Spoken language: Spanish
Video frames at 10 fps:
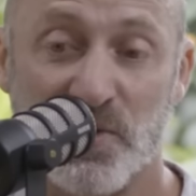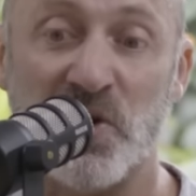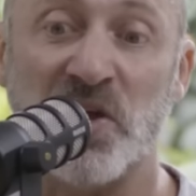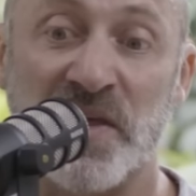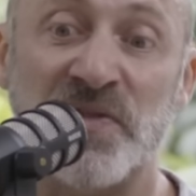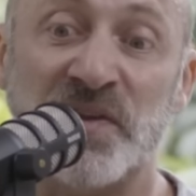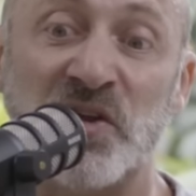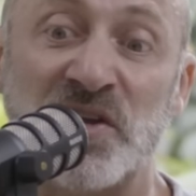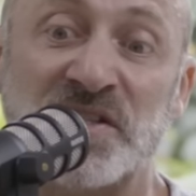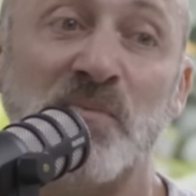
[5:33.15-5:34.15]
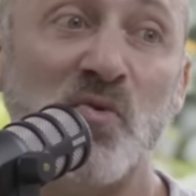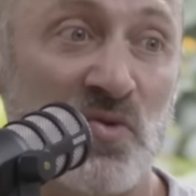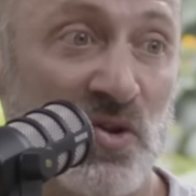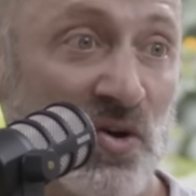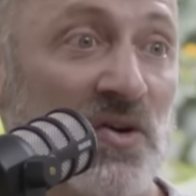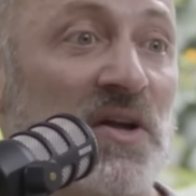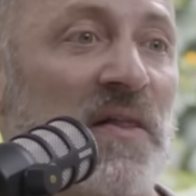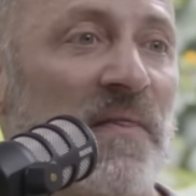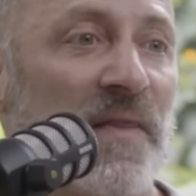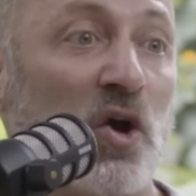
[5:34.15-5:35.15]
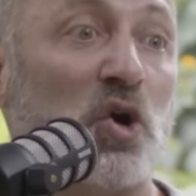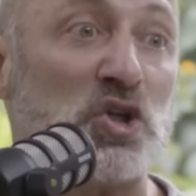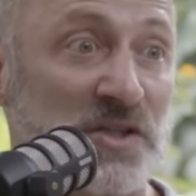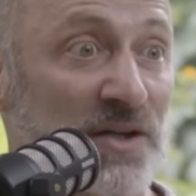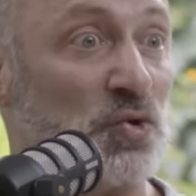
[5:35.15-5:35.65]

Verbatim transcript: Bueno, y dentro de ese mundo de conocer